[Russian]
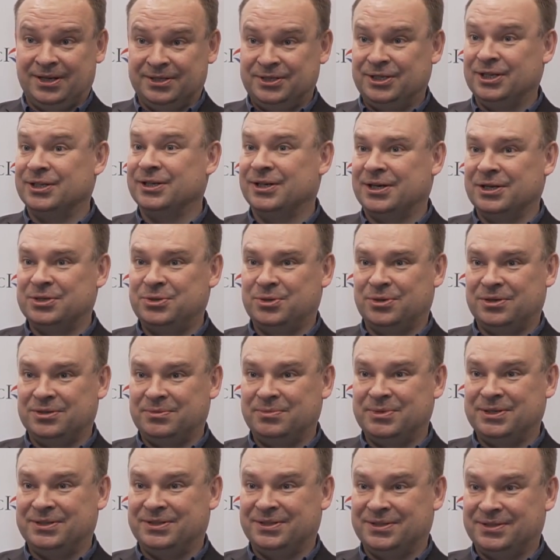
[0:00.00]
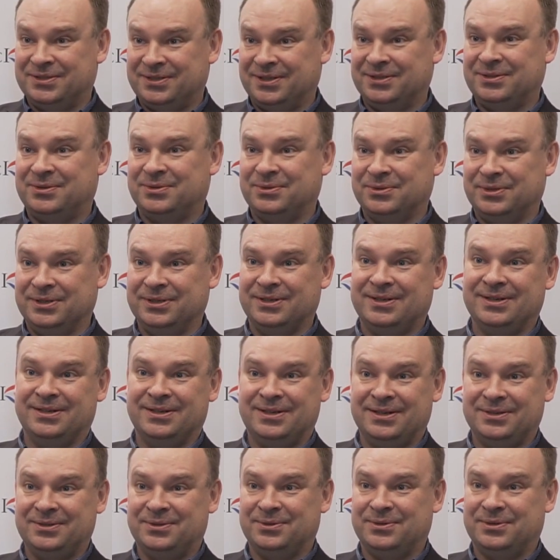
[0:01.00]
Отдельно хочу отметить сотрудника,
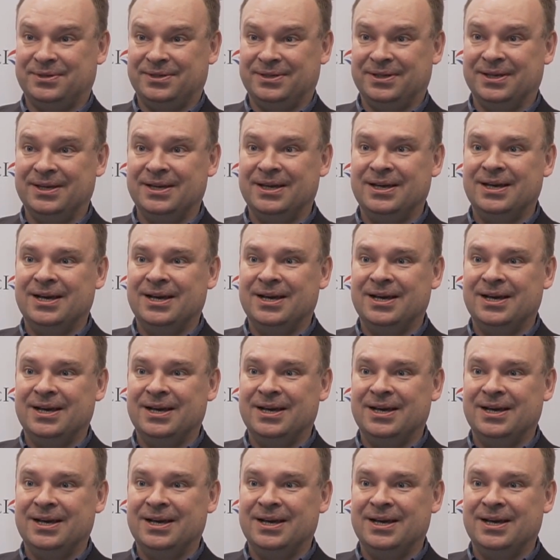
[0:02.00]
который